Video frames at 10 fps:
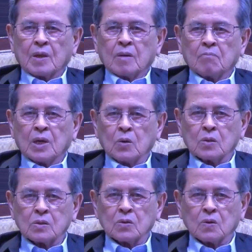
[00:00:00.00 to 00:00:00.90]
มนุษย์
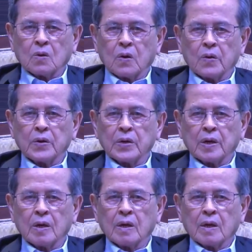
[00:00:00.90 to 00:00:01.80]
ทุกคนเนี่ย
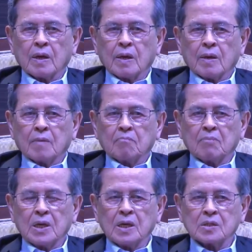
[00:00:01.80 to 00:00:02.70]
มี
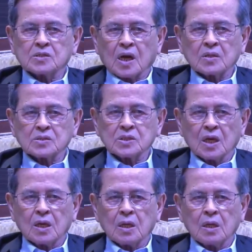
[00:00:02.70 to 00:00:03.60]
ศักดิ์ศรี
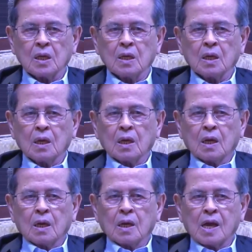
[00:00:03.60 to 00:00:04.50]

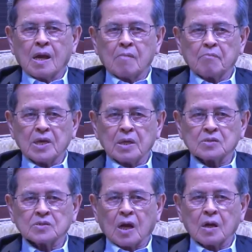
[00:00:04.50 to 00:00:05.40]
และมีศั
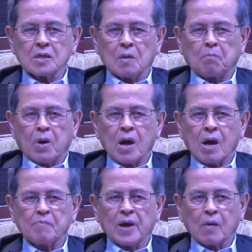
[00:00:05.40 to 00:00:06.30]
กยภาพ
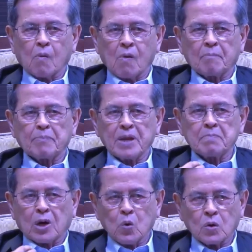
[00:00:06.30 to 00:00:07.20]
แห่งความเป็นม
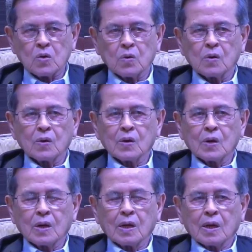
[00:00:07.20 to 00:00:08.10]
นุษย์
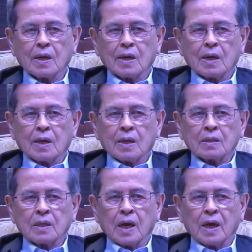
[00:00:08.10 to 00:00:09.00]

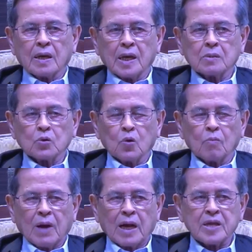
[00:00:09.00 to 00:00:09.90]
แต่ได้ถูกมา
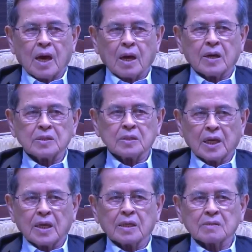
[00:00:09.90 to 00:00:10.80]
ยาคติ
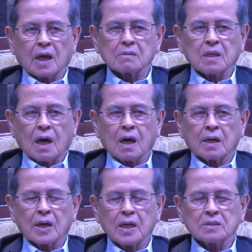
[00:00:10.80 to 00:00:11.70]
ต่างๆใน
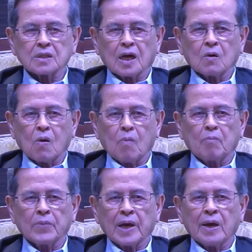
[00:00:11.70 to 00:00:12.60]
สังคม
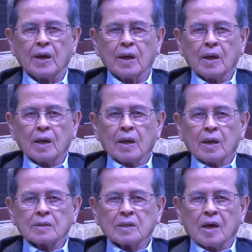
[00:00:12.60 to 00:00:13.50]
เนี่ย
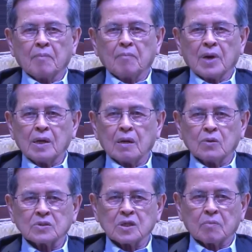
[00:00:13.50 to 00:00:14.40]
ทำให้รู้
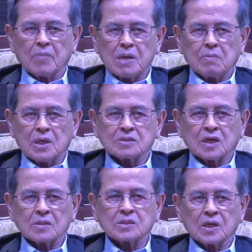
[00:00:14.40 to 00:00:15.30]
สึกไม่มีศัก
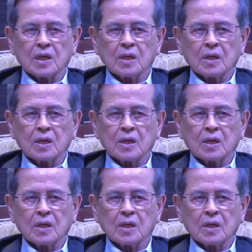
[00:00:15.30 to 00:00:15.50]
ดิ์ศรี